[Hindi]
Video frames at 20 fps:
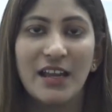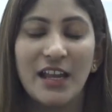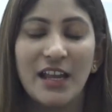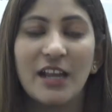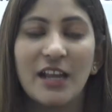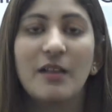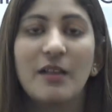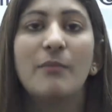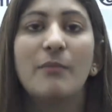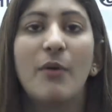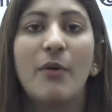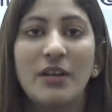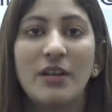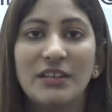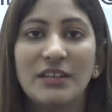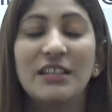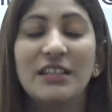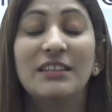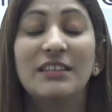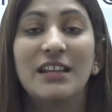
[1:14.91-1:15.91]
एक
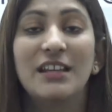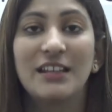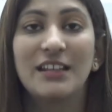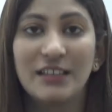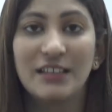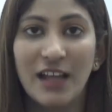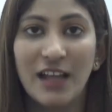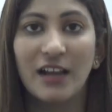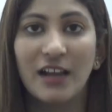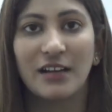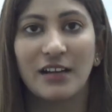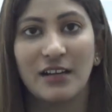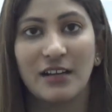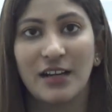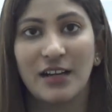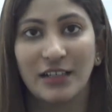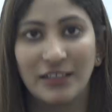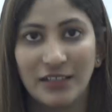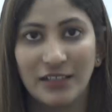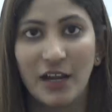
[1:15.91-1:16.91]
बहुत ही दर्दनाक
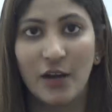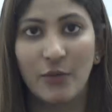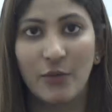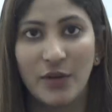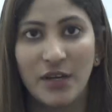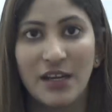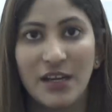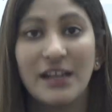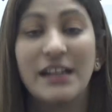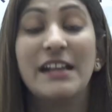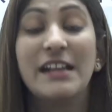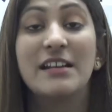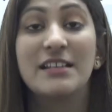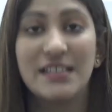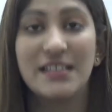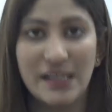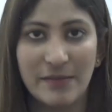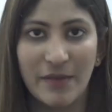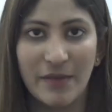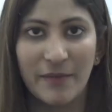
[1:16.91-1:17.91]
घटना हुई
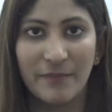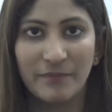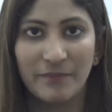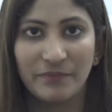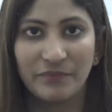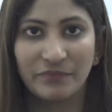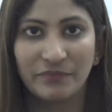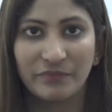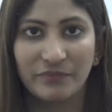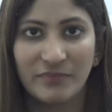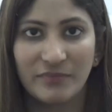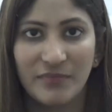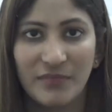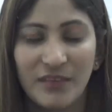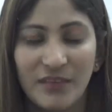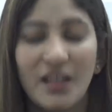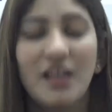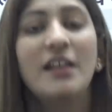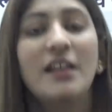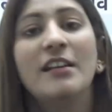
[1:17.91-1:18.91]
रियासी में
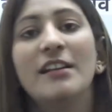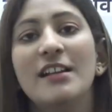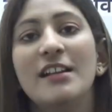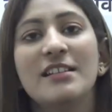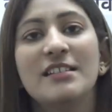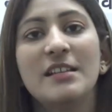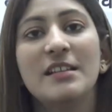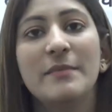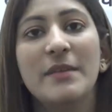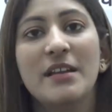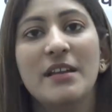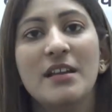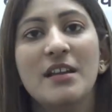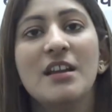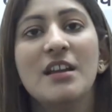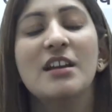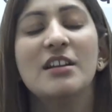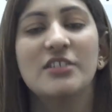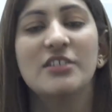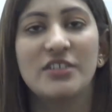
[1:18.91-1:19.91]
रियासी में
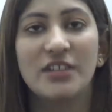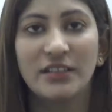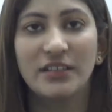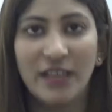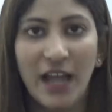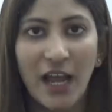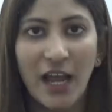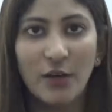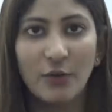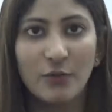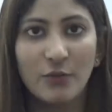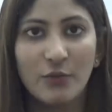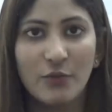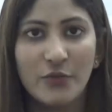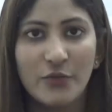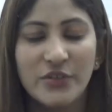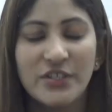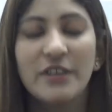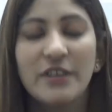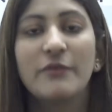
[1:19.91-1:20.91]
श्रद्धालु
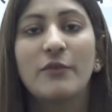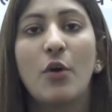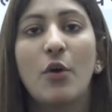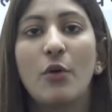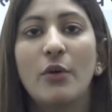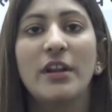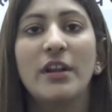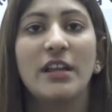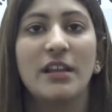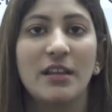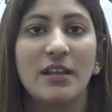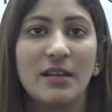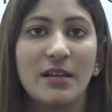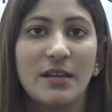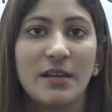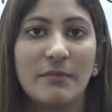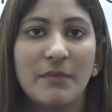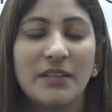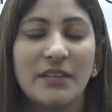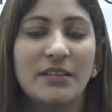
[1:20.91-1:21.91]
शिवखोड़ी
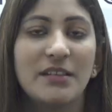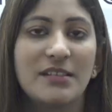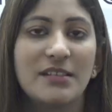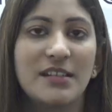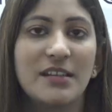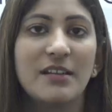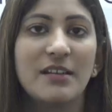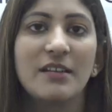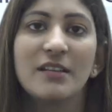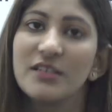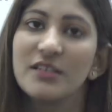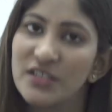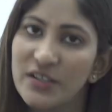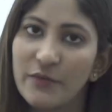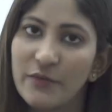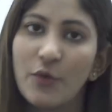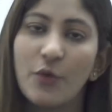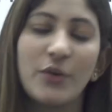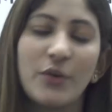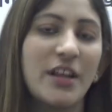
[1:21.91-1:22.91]
मंदिर से
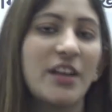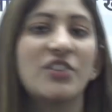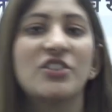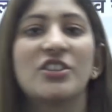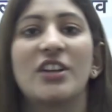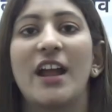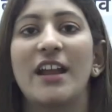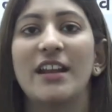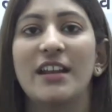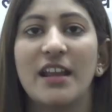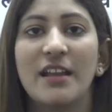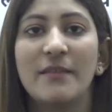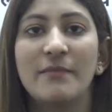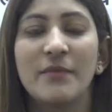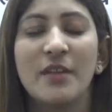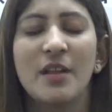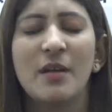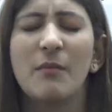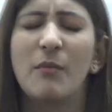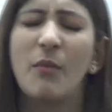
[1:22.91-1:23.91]
शिवखोड़ी एक श्राइन है
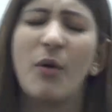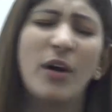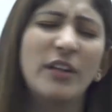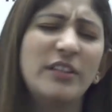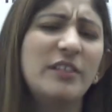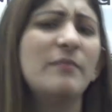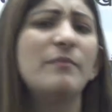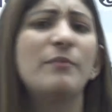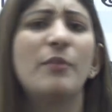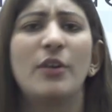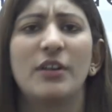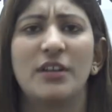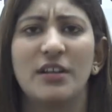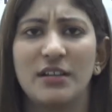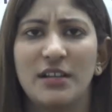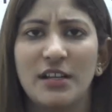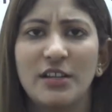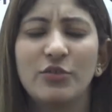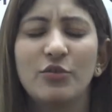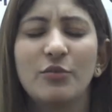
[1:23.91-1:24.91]
बहुत
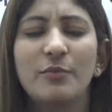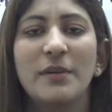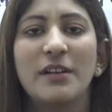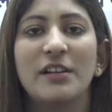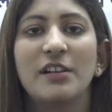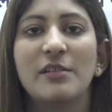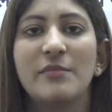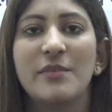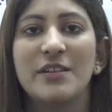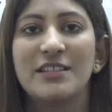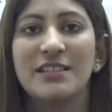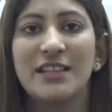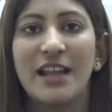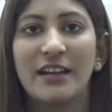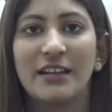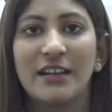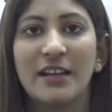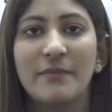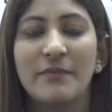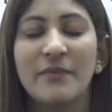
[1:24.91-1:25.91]
इंपॉर्टेंट हिंदू पिलग्रिमेज
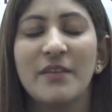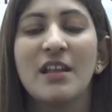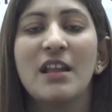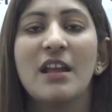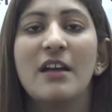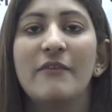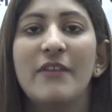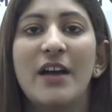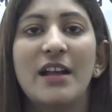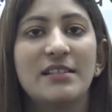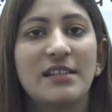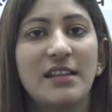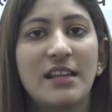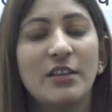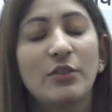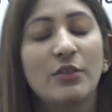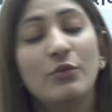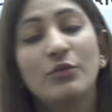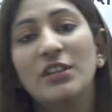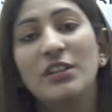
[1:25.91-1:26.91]
साइट है वहाँ से
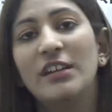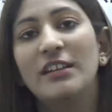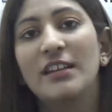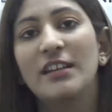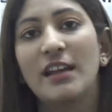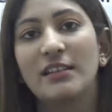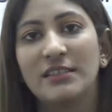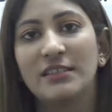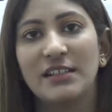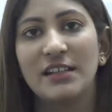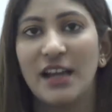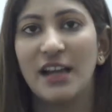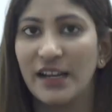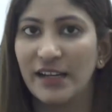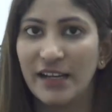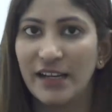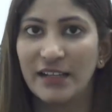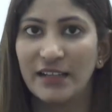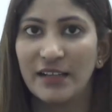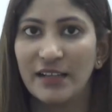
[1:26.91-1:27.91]
हिंदू तीर्थयात्री आ
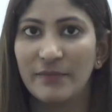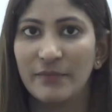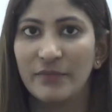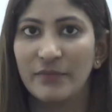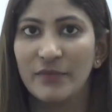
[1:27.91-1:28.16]
रहे थे